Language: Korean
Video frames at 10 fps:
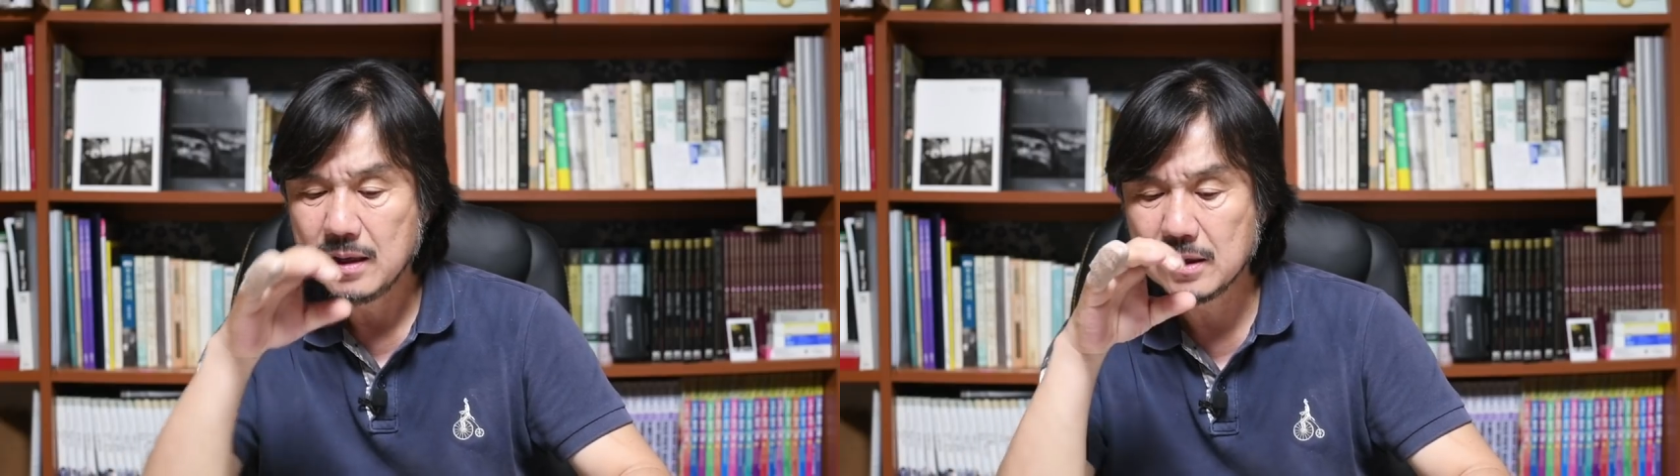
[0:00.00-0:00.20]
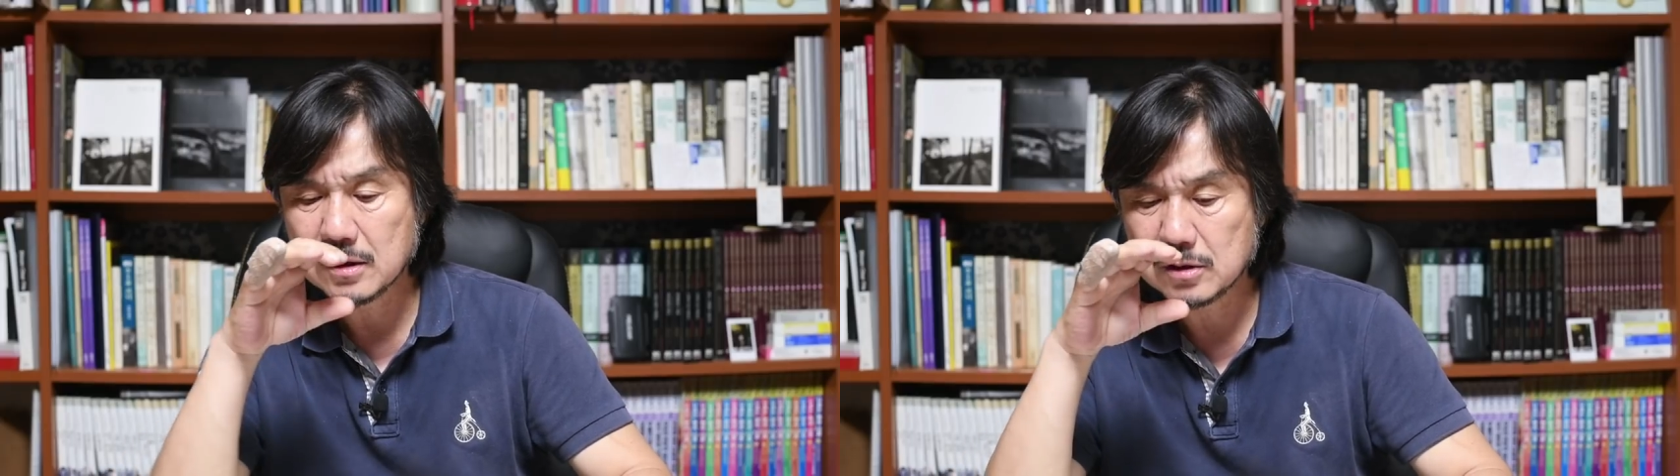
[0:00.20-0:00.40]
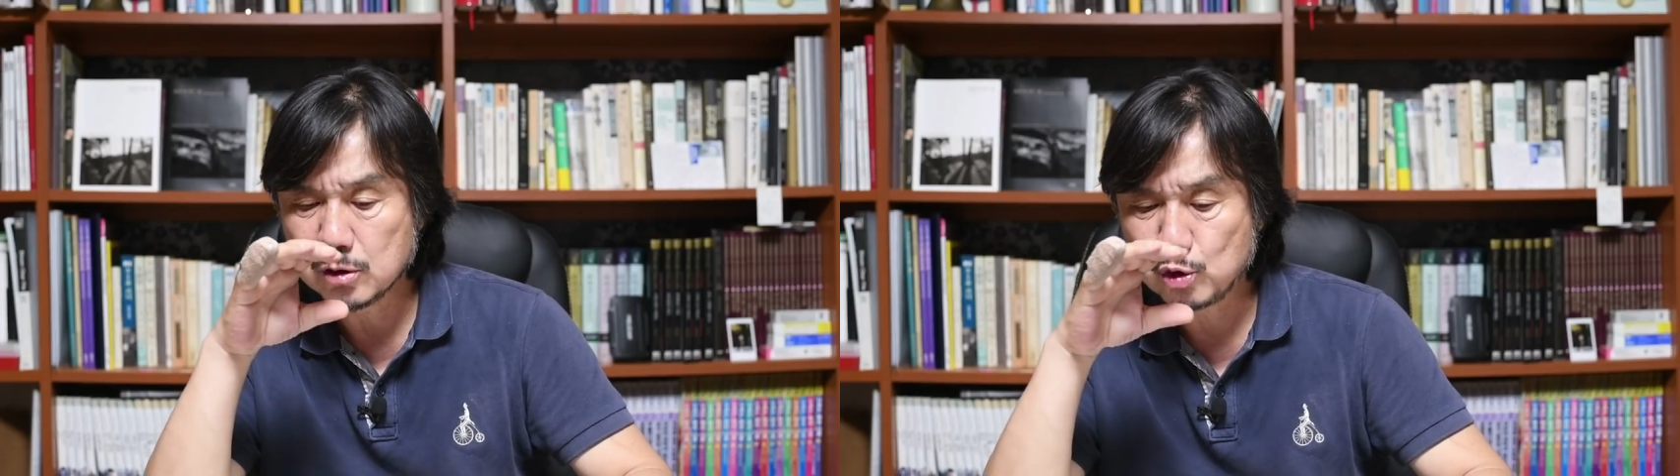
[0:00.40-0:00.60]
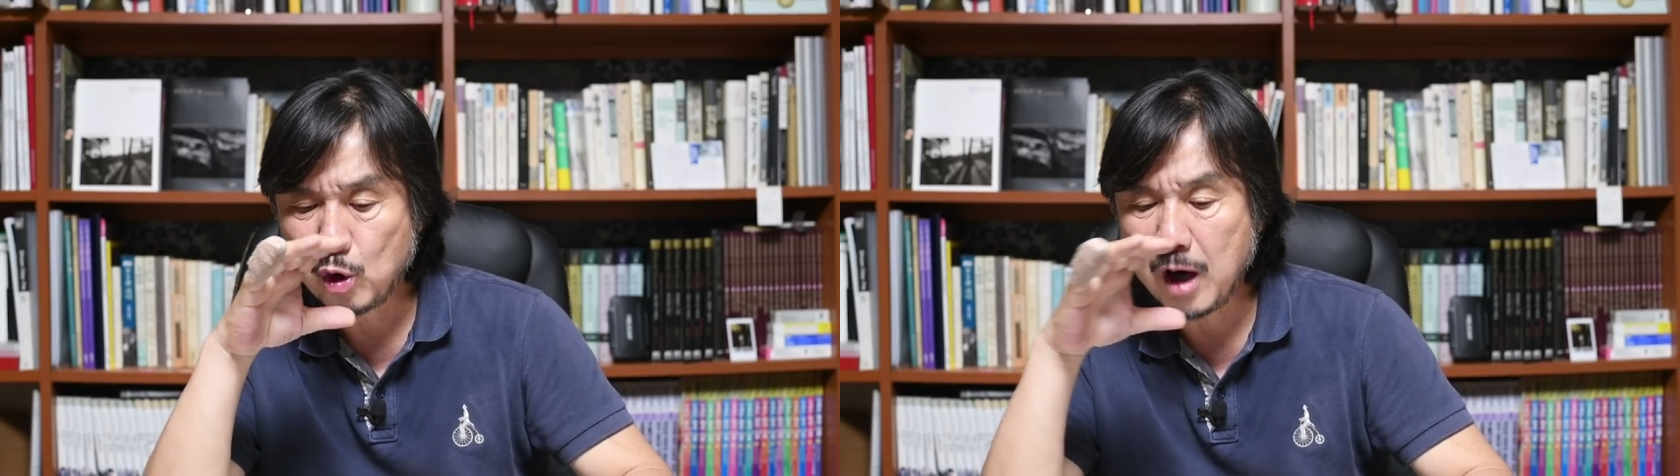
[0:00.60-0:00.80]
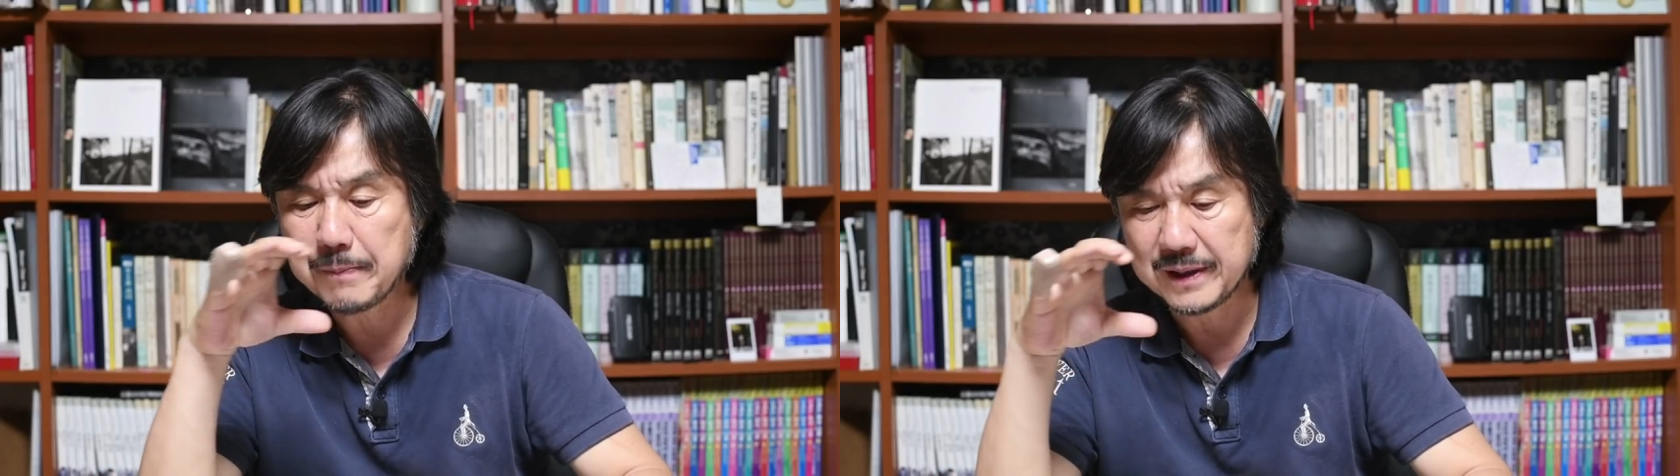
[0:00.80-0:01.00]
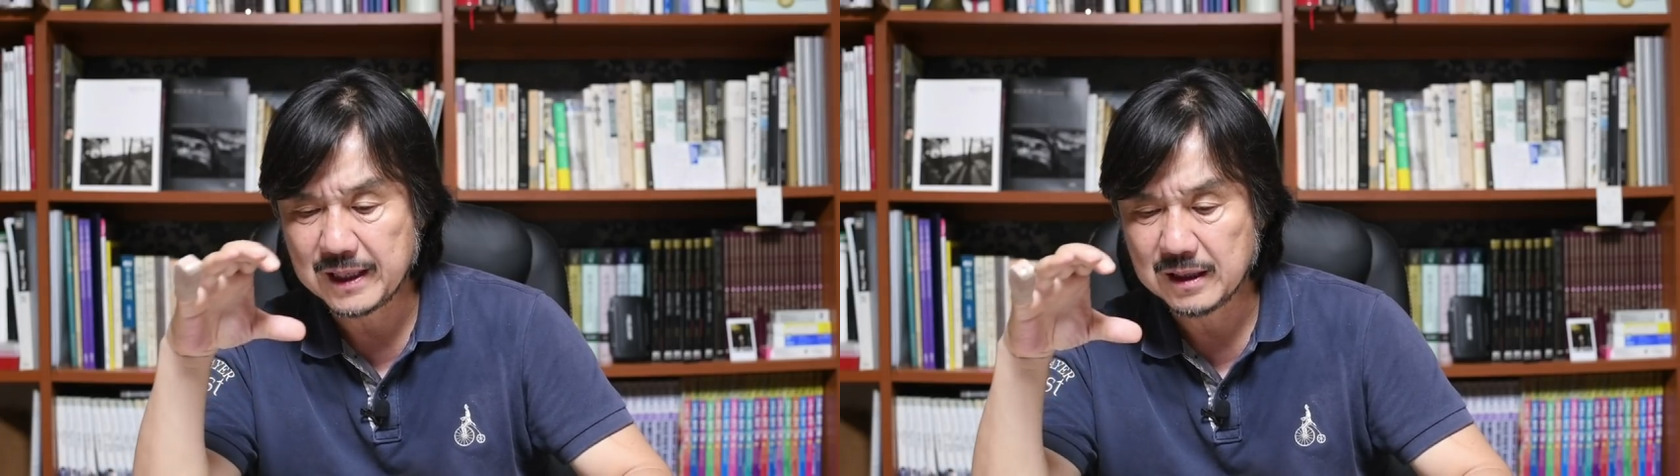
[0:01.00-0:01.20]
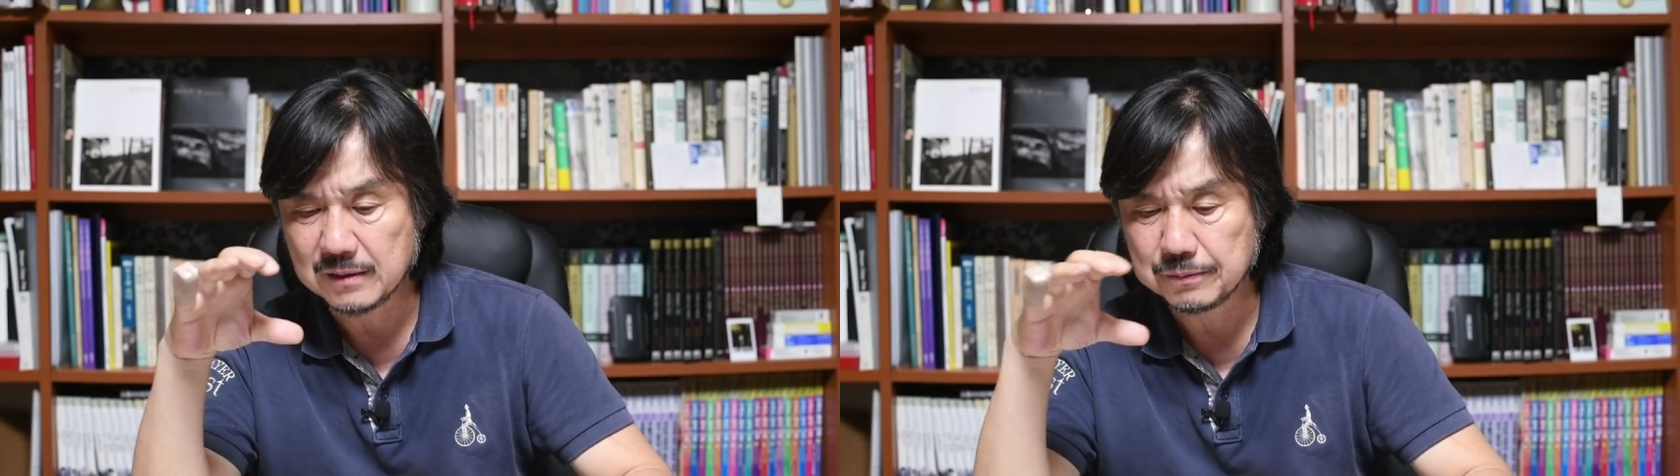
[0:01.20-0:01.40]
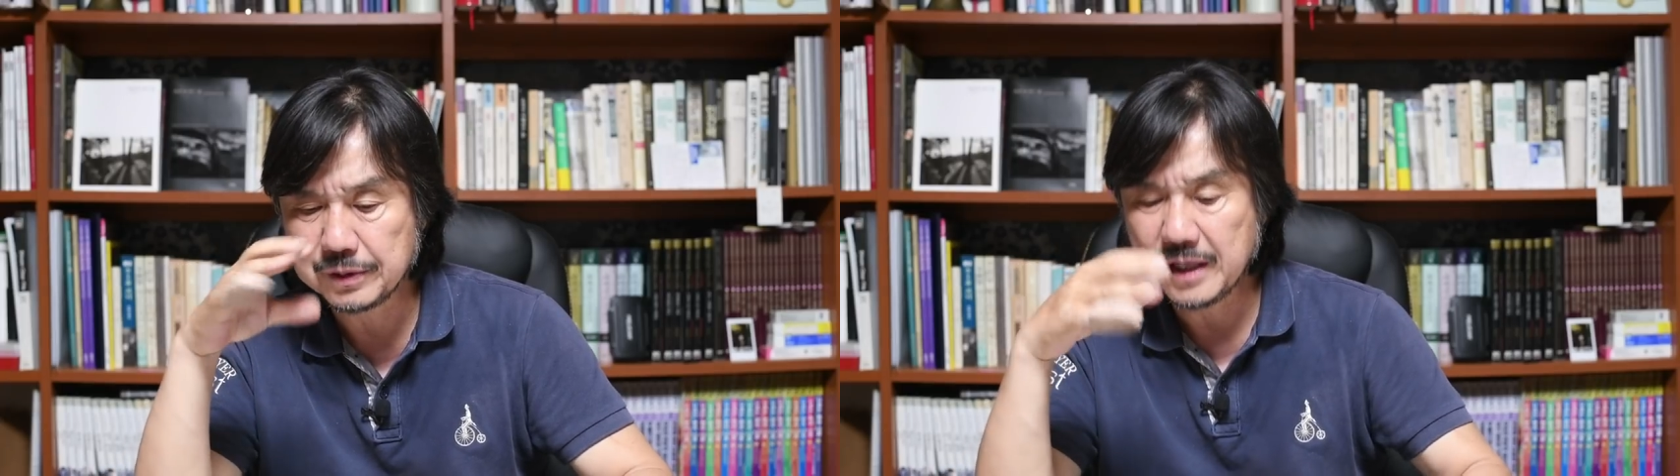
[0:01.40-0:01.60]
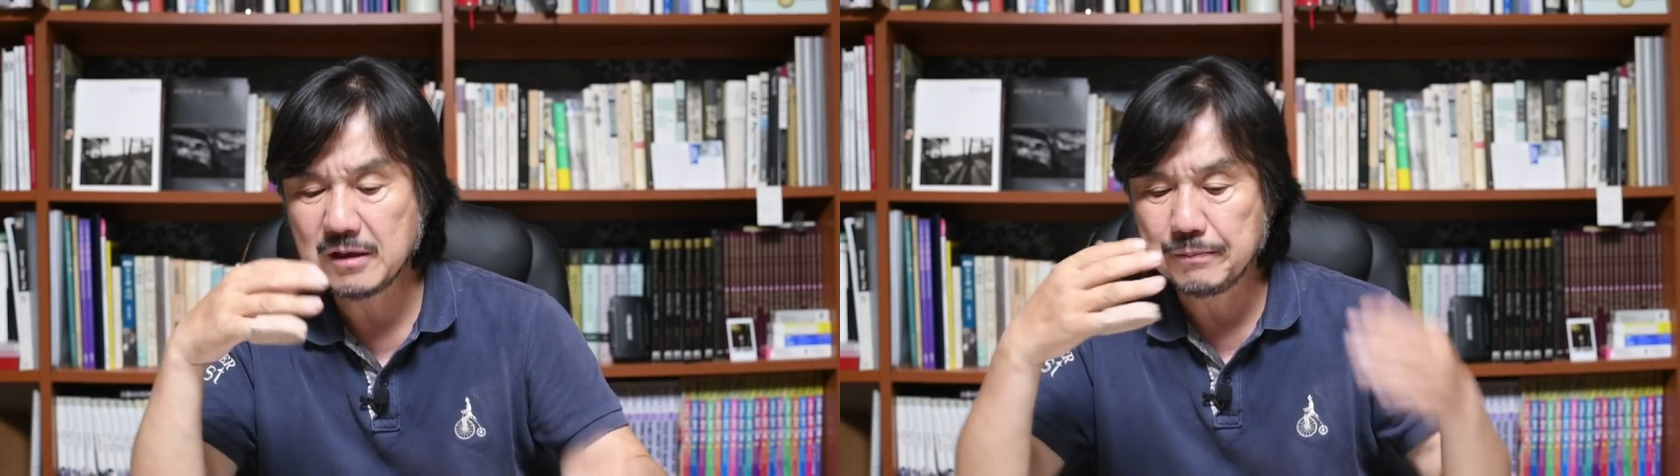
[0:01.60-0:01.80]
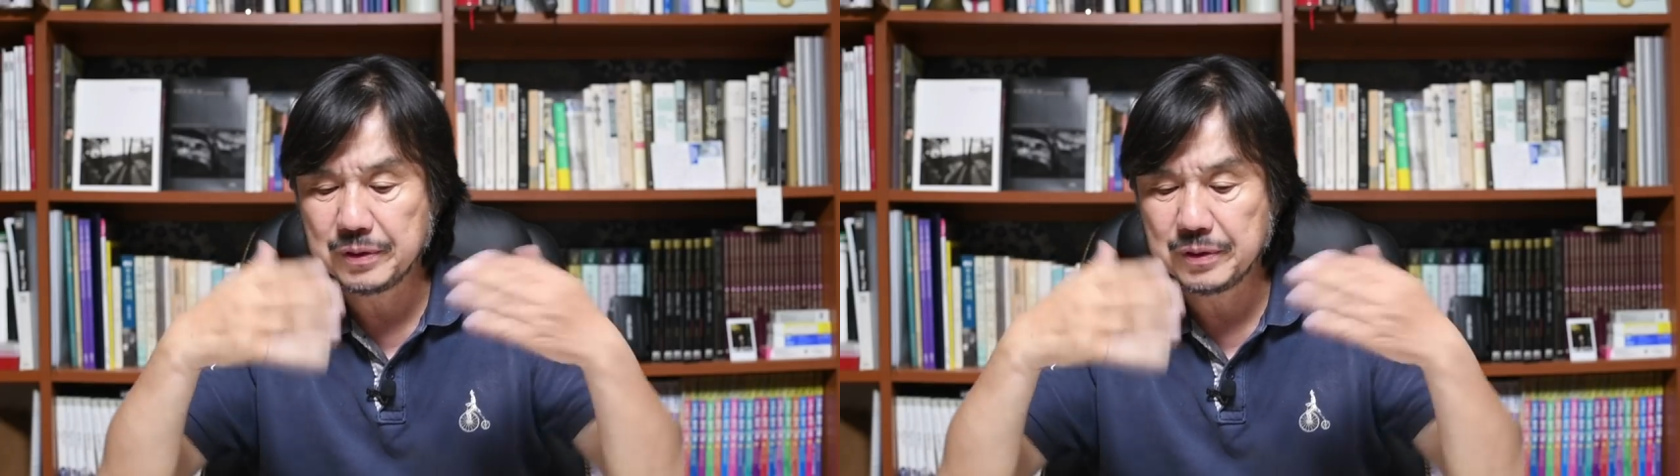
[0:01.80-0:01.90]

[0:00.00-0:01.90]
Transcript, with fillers: 이것을 조합해내는 프레임과